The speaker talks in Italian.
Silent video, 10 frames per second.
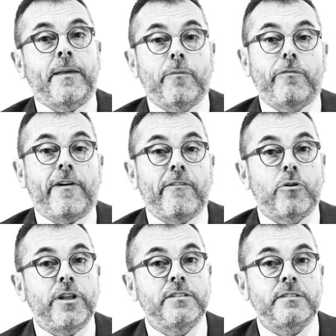che
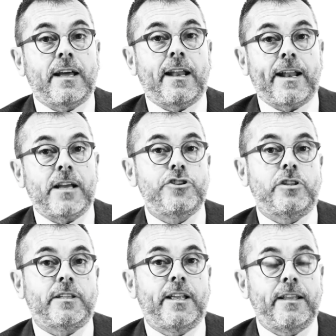favorisca la nascita
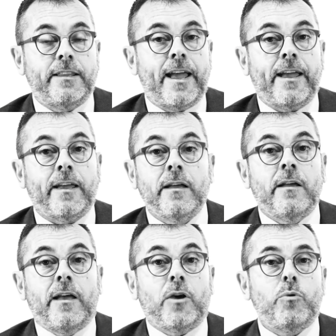delle idee
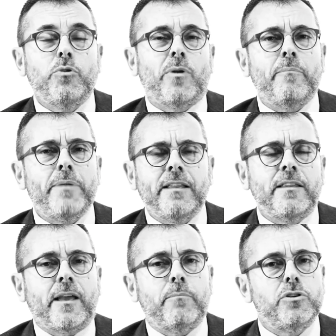e quindi un
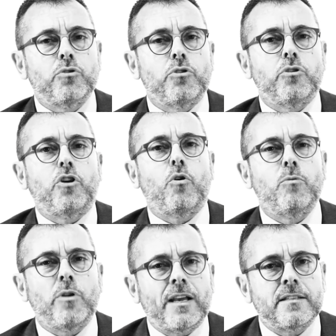ambiente che ha bisogno di
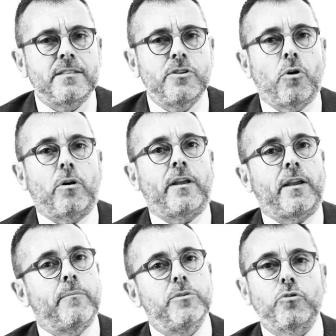comunicazione,
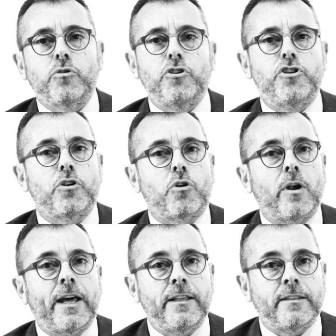che ha bisogno di
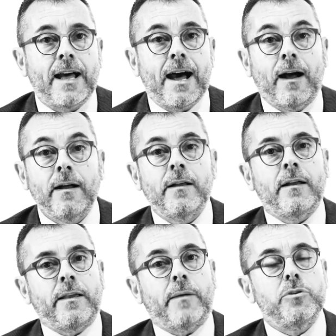circolarità,
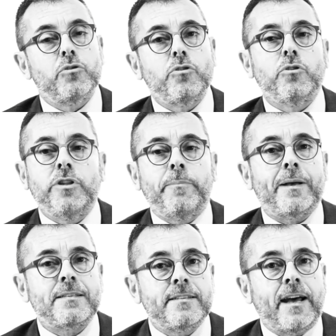che ha bisogno di
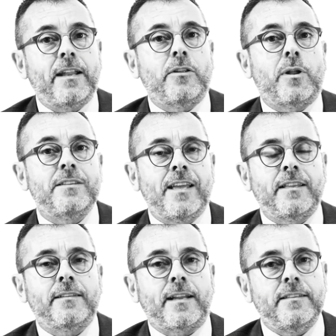passare da
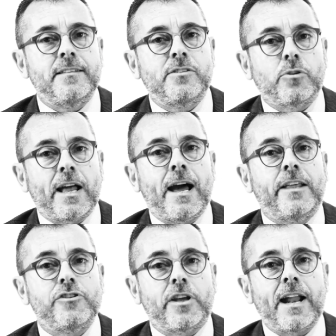un'azienda
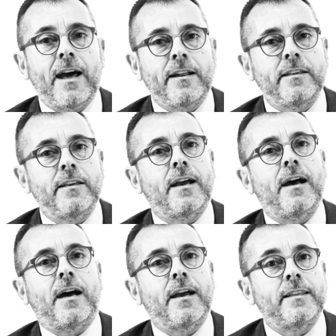tradizionale,
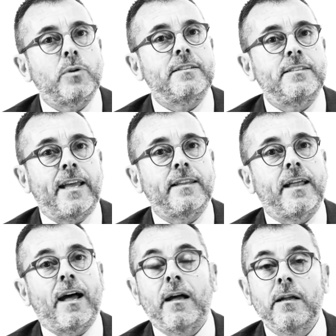gerarchica, ad
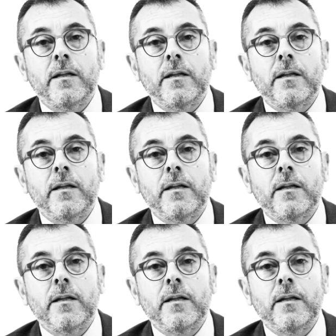un'azienda